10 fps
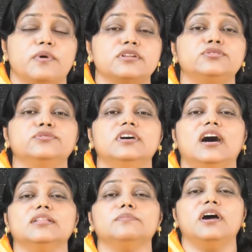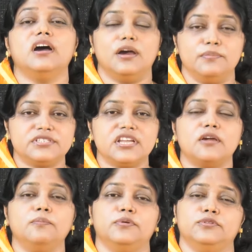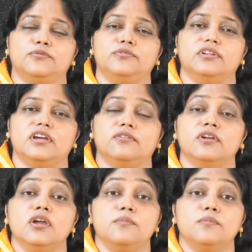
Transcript: పరిశుద్ధాత్మ అభిషేకం పొందుకుంటున్నారు